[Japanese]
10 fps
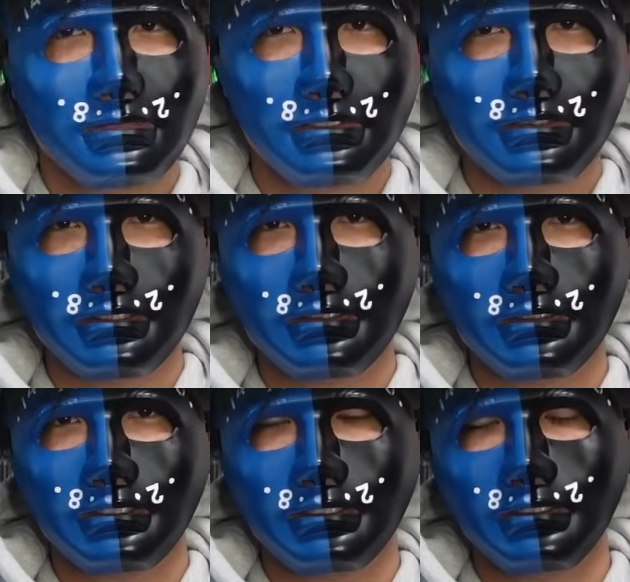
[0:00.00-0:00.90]
まあ、
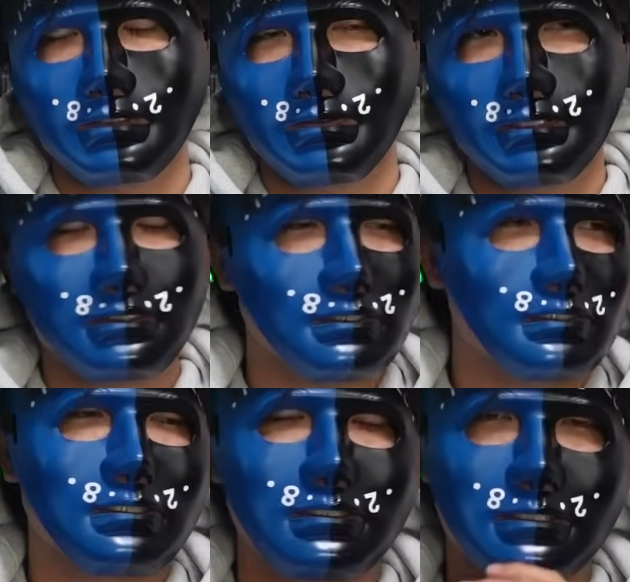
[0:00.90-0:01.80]
全体の皆さん
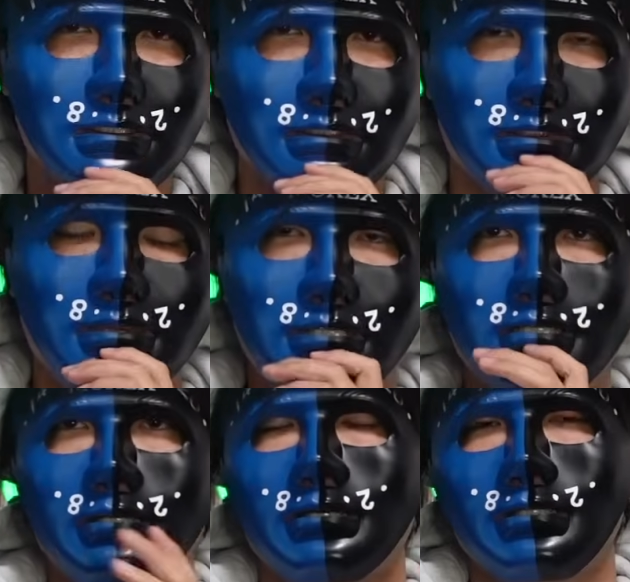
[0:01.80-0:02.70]
に聞いたんですけどまだ
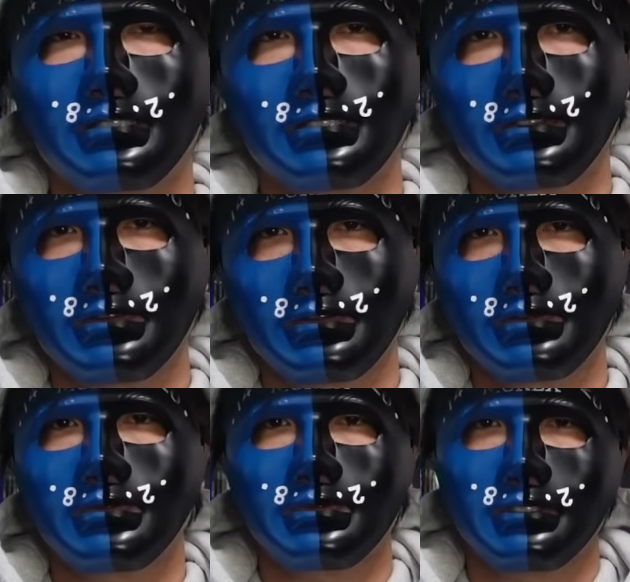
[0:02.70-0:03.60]
なかった
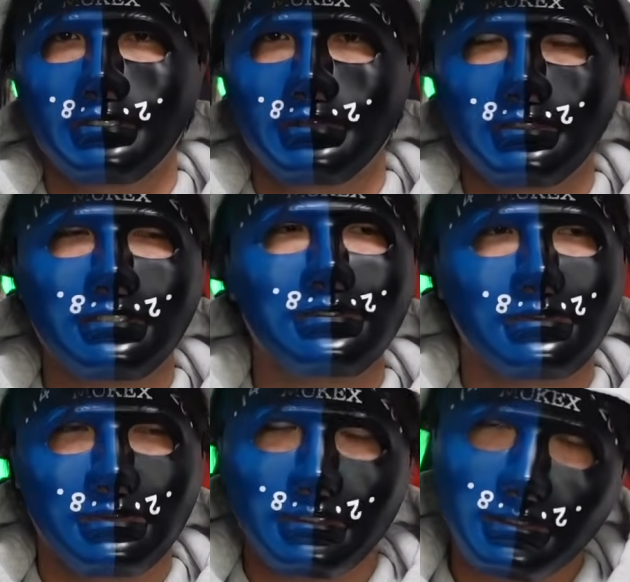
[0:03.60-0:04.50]
ところで、まあ、
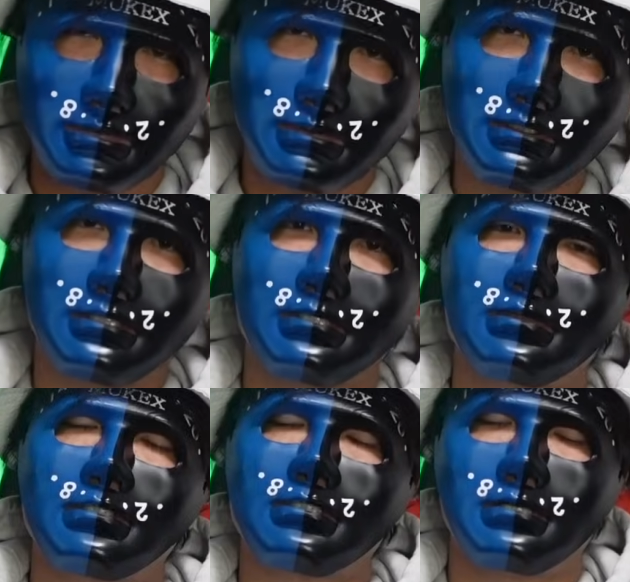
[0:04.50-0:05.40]
今日あのいただき
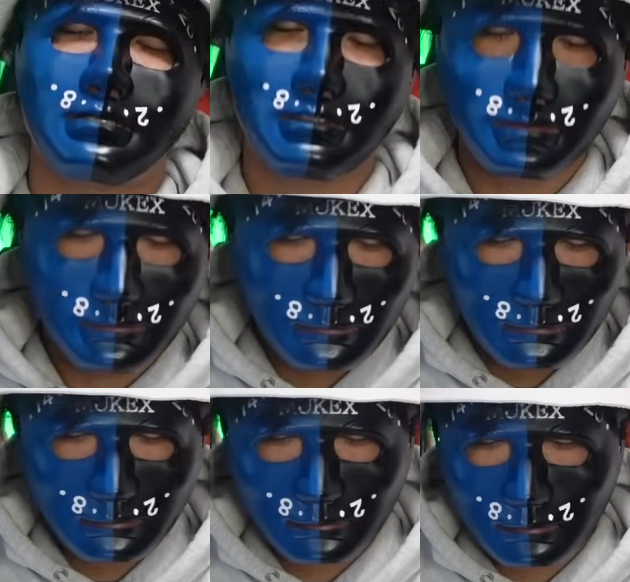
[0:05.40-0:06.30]
ました
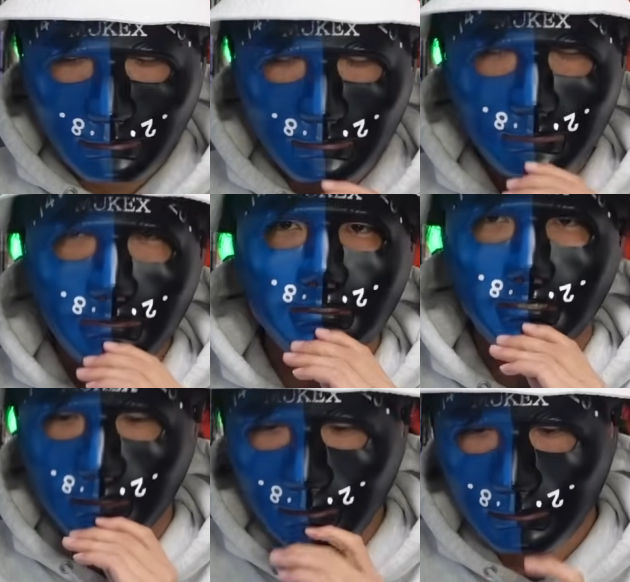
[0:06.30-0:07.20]
いやー来まし
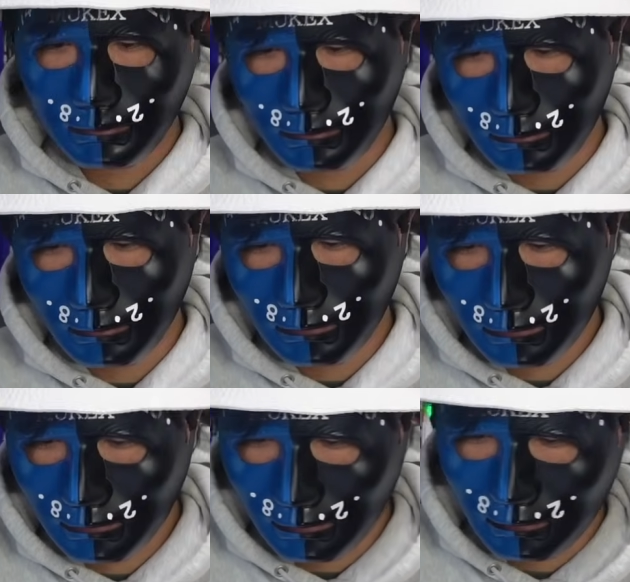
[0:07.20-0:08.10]
たね
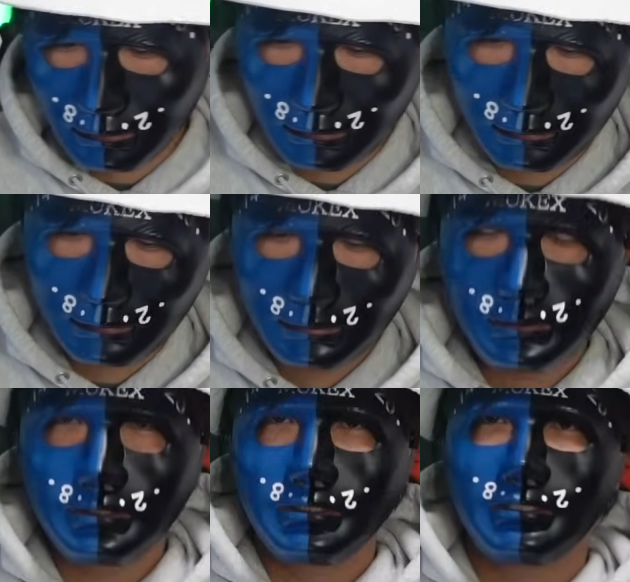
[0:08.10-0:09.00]
完全にね
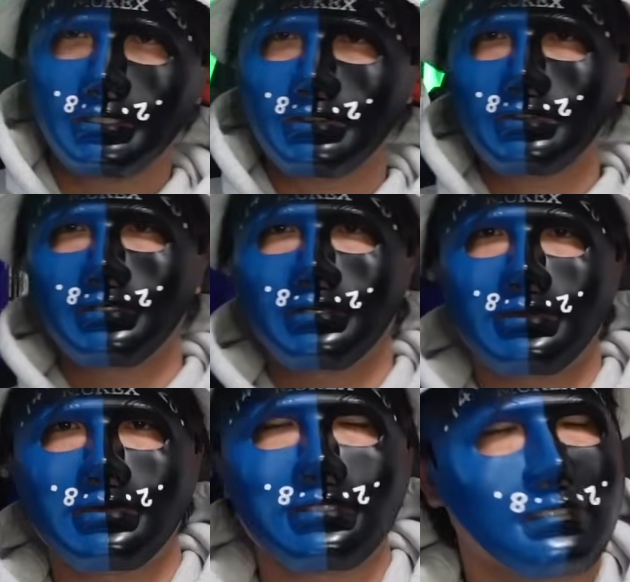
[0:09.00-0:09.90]
でちょっとね
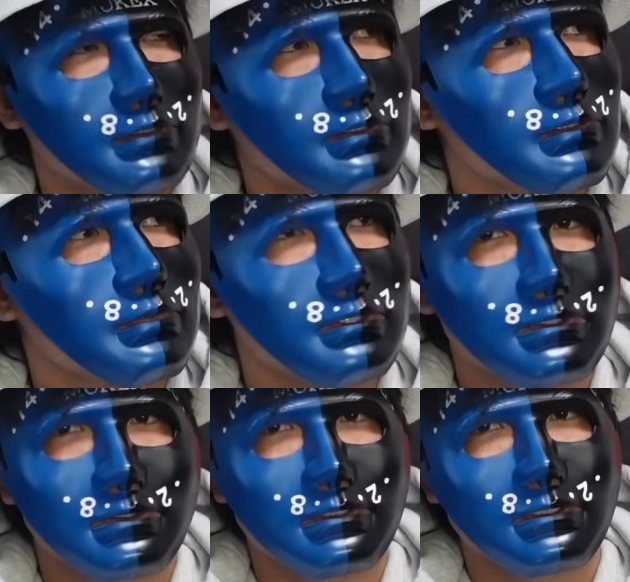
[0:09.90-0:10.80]
これ私
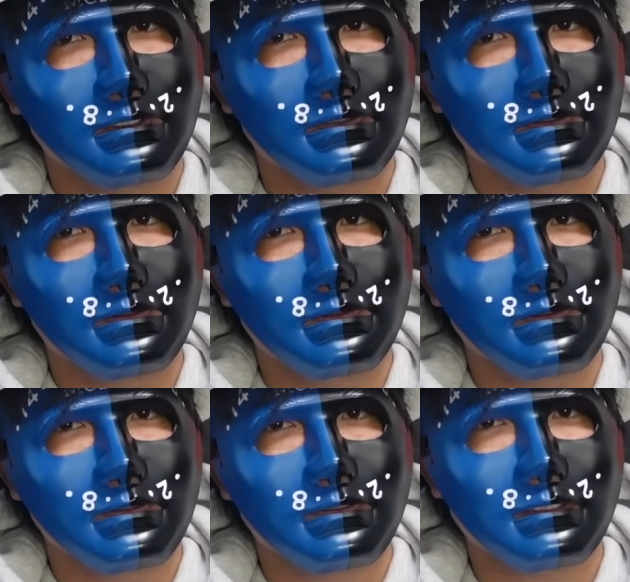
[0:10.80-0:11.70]
もえー、っ
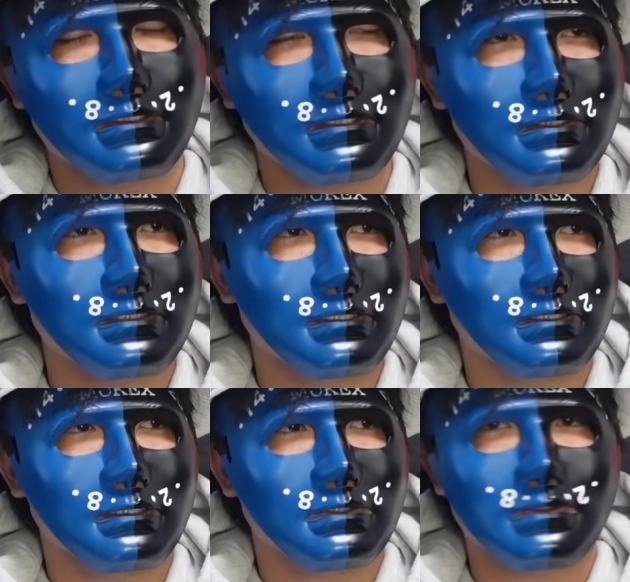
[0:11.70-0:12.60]
と正規店さん
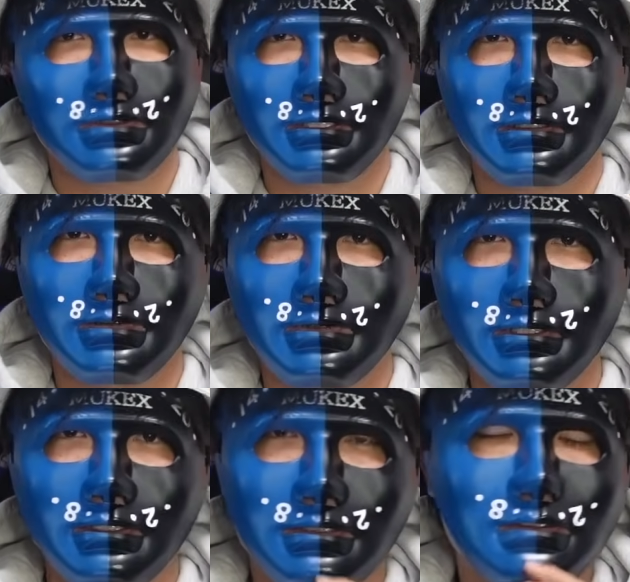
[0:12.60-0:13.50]
にちょっとねご
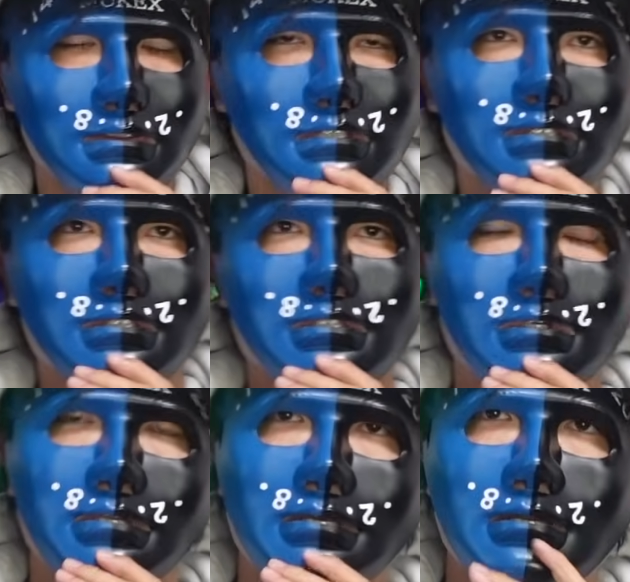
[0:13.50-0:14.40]
連絡する
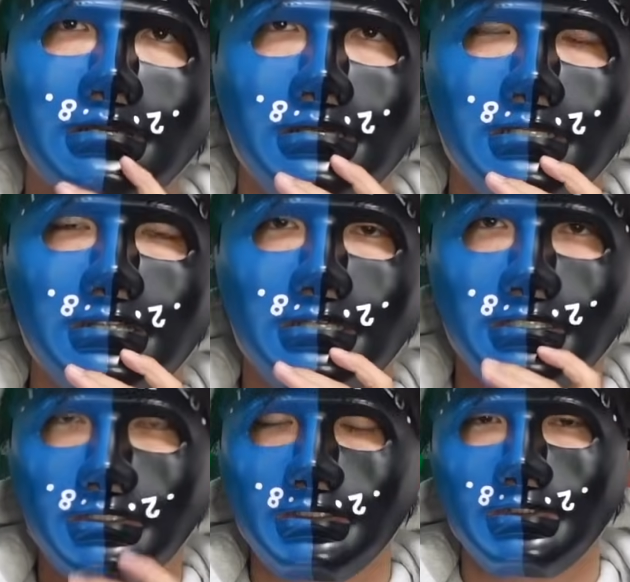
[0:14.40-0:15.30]
予定があった
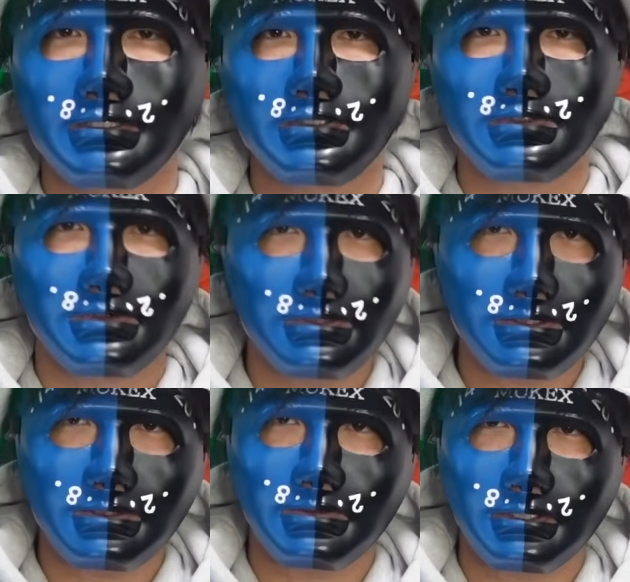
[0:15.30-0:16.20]
んですよねちょっと欲
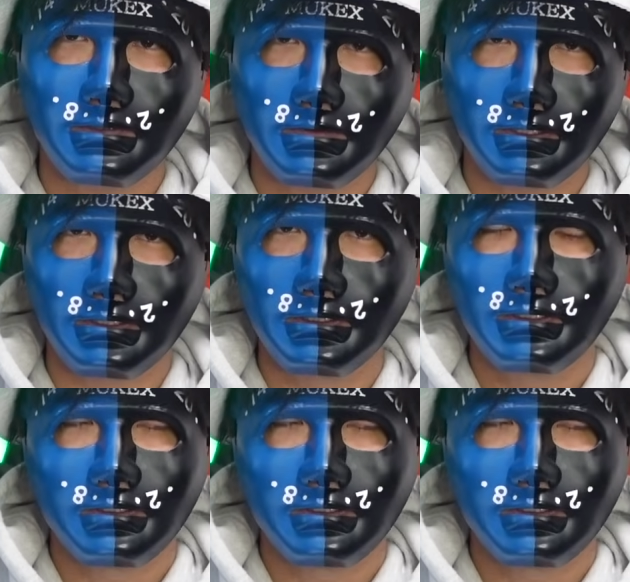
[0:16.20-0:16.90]
しい時計とか、